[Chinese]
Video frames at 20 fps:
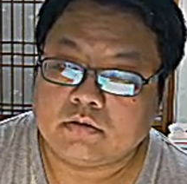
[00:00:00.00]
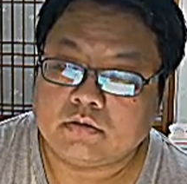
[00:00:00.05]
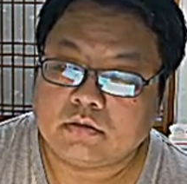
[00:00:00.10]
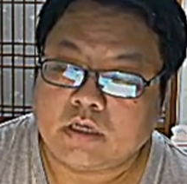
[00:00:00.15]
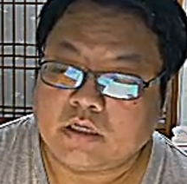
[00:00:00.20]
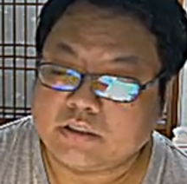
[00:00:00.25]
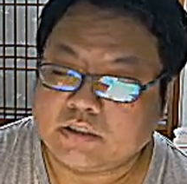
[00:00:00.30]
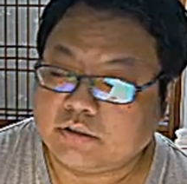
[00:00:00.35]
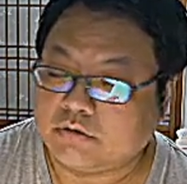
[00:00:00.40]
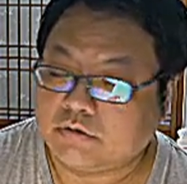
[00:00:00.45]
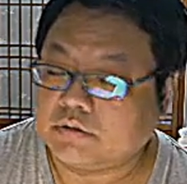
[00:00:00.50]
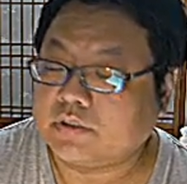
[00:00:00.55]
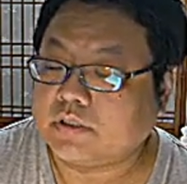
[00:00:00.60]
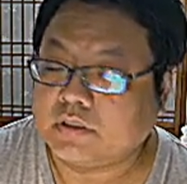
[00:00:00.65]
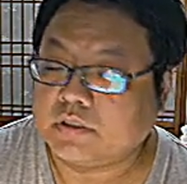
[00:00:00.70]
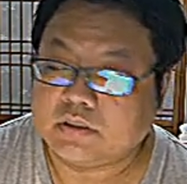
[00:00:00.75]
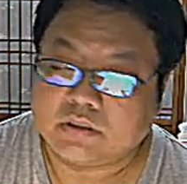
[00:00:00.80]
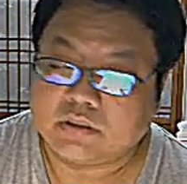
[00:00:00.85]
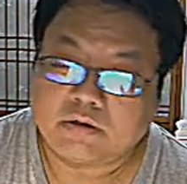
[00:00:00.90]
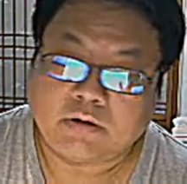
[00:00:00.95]
而且都是
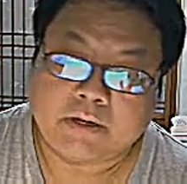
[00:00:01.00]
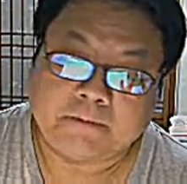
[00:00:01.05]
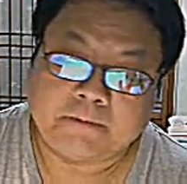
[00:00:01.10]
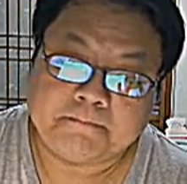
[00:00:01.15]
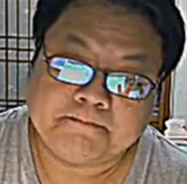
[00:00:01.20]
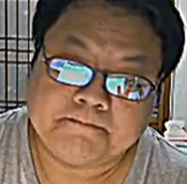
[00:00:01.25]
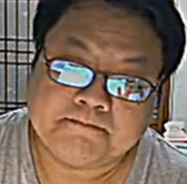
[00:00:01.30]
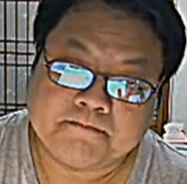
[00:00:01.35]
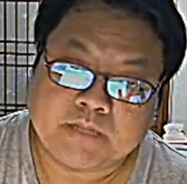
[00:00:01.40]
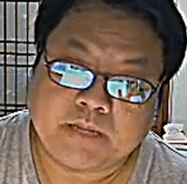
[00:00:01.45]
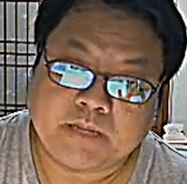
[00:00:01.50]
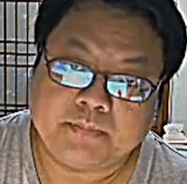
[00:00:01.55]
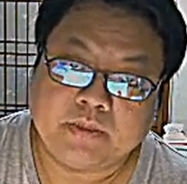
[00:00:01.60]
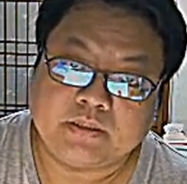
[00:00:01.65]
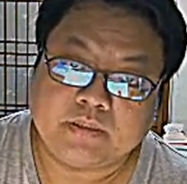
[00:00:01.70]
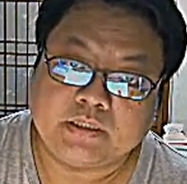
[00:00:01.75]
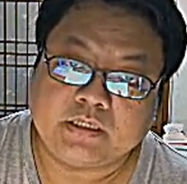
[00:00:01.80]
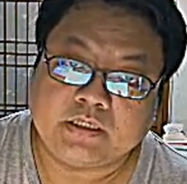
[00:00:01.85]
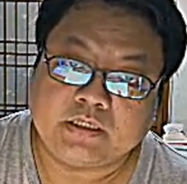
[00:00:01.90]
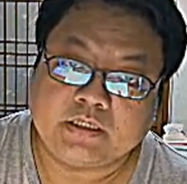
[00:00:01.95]
正的的话，那么
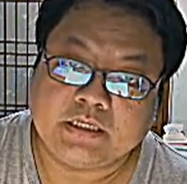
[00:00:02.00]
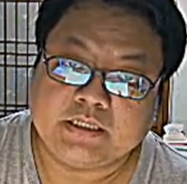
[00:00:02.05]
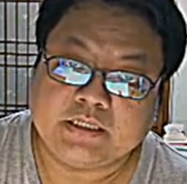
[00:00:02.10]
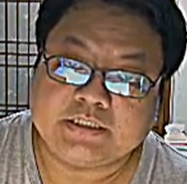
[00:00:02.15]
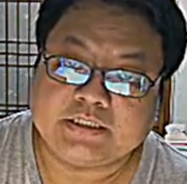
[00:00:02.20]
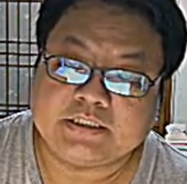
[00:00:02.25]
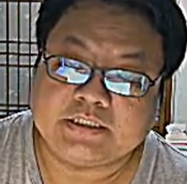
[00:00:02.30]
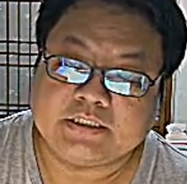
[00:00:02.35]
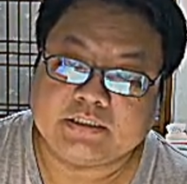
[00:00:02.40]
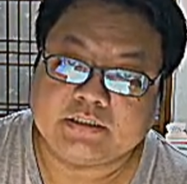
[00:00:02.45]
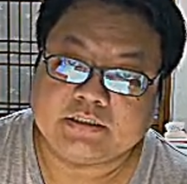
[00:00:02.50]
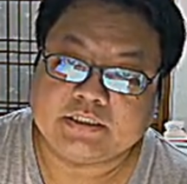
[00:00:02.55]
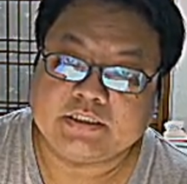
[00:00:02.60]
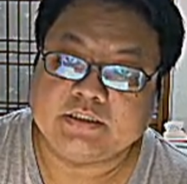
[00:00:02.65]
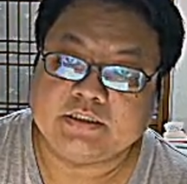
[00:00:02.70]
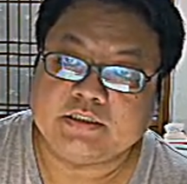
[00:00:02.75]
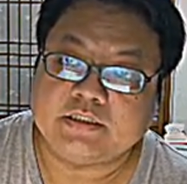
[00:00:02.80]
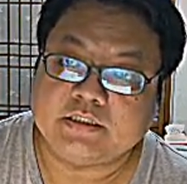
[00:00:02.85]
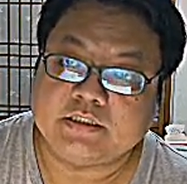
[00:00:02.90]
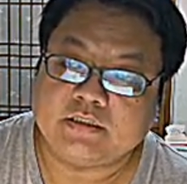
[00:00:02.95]
你一起
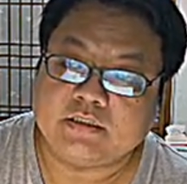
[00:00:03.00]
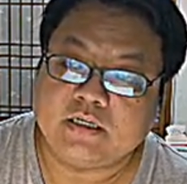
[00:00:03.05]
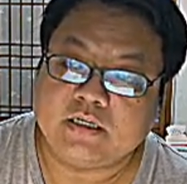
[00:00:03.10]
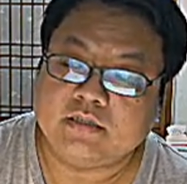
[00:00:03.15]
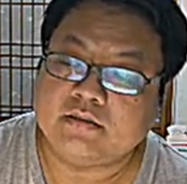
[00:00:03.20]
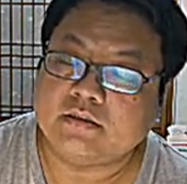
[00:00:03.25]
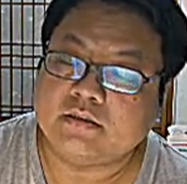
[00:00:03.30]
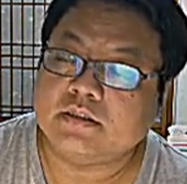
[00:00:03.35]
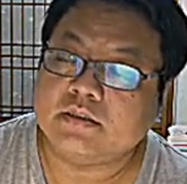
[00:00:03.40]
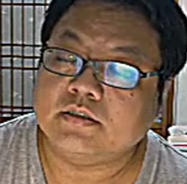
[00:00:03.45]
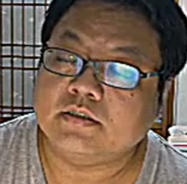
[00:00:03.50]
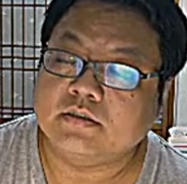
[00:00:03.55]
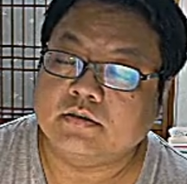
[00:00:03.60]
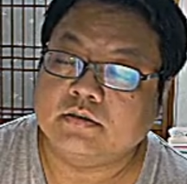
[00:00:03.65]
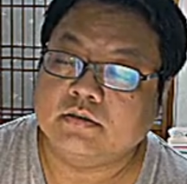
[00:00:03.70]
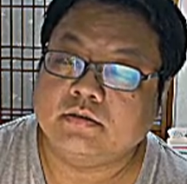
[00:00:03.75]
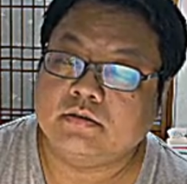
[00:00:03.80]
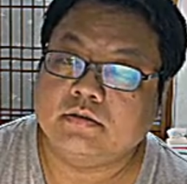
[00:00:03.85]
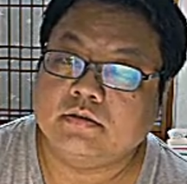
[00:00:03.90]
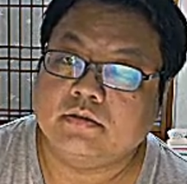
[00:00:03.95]
进行 n 次
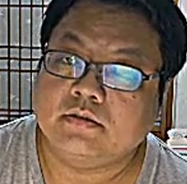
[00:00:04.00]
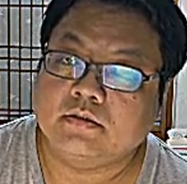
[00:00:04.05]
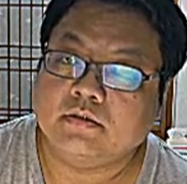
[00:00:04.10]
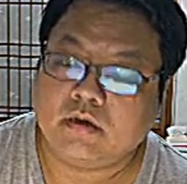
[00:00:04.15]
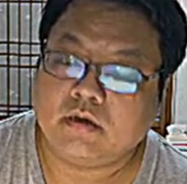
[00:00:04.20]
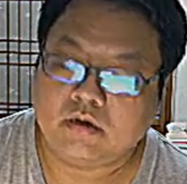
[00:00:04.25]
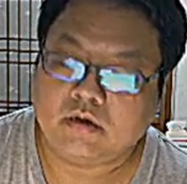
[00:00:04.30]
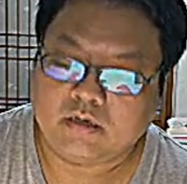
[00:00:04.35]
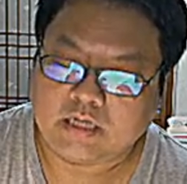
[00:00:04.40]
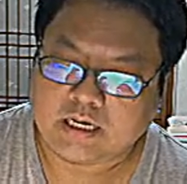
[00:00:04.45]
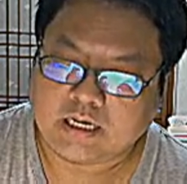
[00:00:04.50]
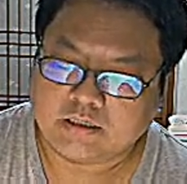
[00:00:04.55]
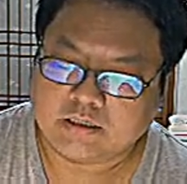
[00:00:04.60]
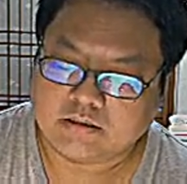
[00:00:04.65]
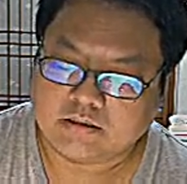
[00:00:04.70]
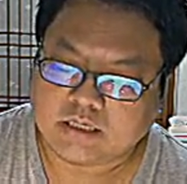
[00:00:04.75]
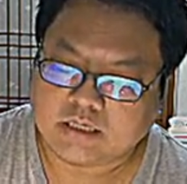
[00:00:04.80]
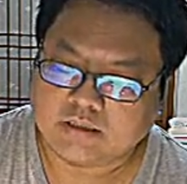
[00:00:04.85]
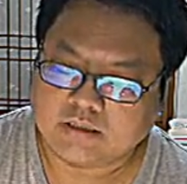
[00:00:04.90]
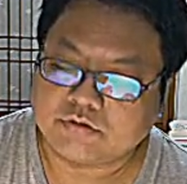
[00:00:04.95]
哦，两个
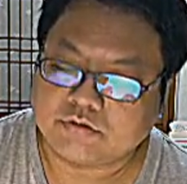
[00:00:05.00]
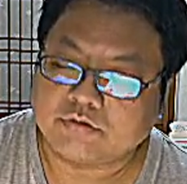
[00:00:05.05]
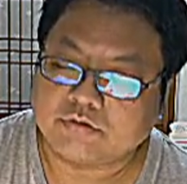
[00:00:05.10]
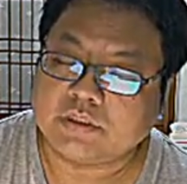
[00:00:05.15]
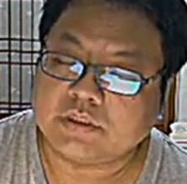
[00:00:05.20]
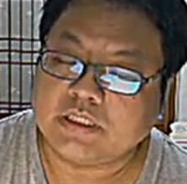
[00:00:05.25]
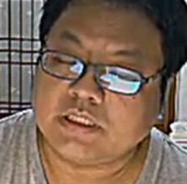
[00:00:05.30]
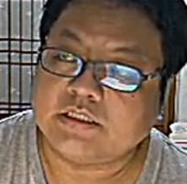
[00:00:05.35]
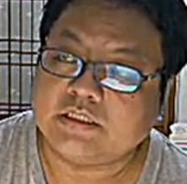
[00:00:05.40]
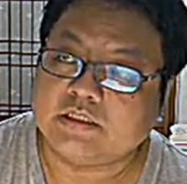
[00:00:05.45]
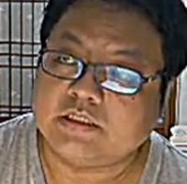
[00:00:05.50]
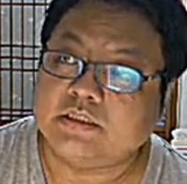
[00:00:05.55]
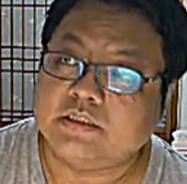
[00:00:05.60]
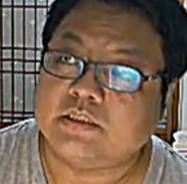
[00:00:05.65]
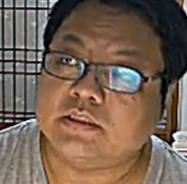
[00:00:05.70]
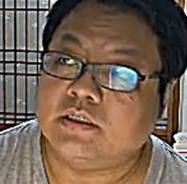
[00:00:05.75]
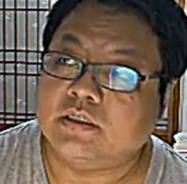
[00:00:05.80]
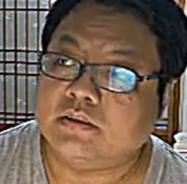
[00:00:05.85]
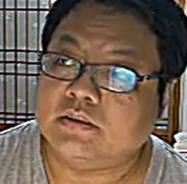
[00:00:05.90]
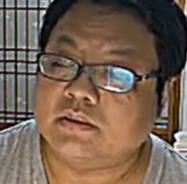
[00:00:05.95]
两个数字一起进
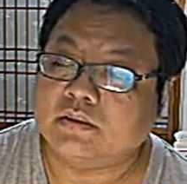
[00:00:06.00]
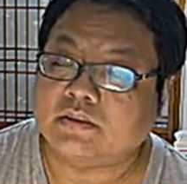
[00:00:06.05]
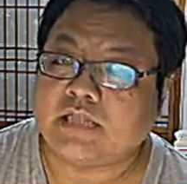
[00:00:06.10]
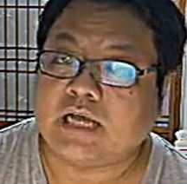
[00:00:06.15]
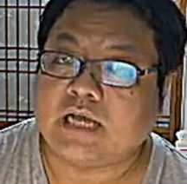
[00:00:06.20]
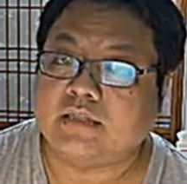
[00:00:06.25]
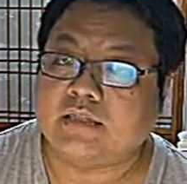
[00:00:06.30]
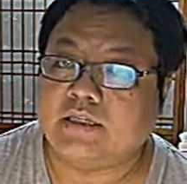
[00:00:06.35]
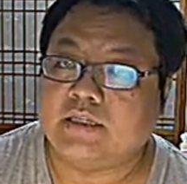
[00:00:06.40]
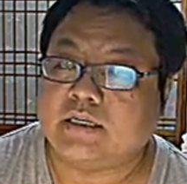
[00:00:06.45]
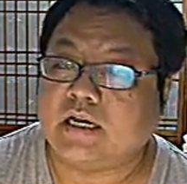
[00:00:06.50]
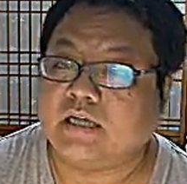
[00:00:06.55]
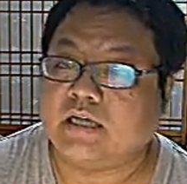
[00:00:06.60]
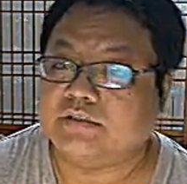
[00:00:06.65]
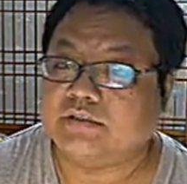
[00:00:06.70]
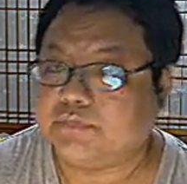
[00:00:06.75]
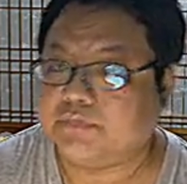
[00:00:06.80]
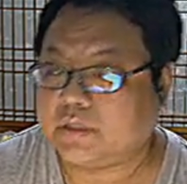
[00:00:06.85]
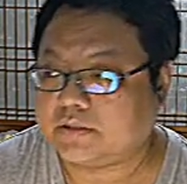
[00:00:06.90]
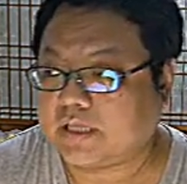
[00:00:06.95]
行 n 次，大的那个还
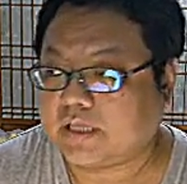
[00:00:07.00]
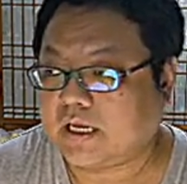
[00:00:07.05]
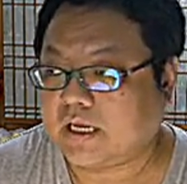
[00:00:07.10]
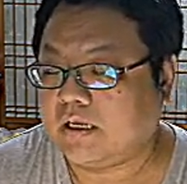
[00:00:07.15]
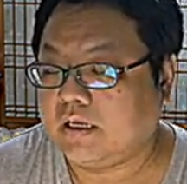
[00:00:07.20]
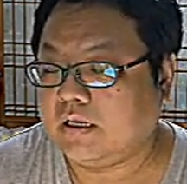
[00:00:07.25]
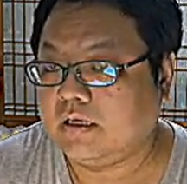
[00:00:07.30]
是会比较大，